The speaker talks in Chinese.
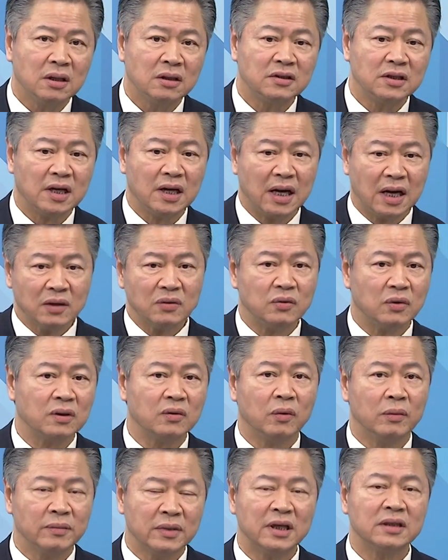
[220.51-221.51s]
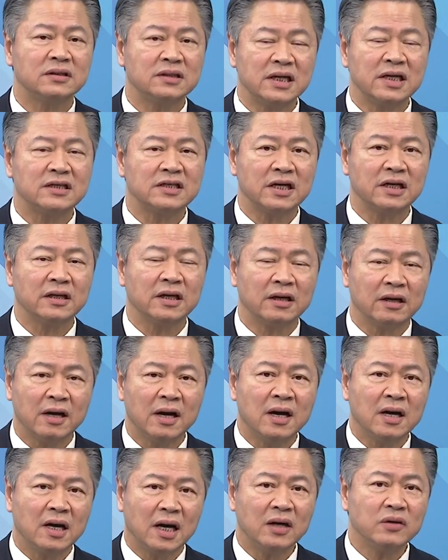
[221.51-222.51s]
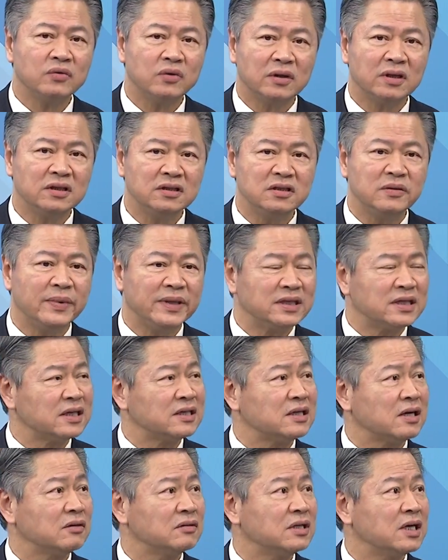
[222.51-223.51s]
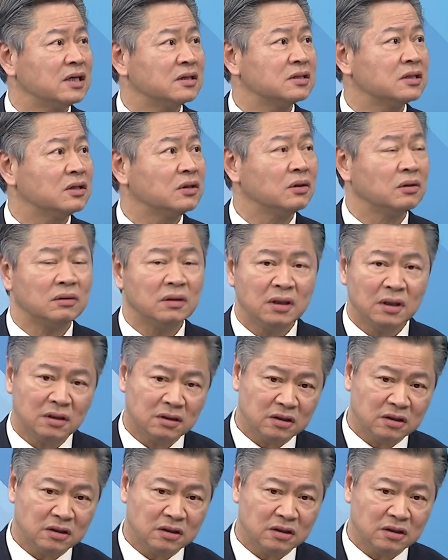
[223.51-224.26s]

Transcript: 像韩国，我们要再强调了，韩国跟日本在吵架的时候，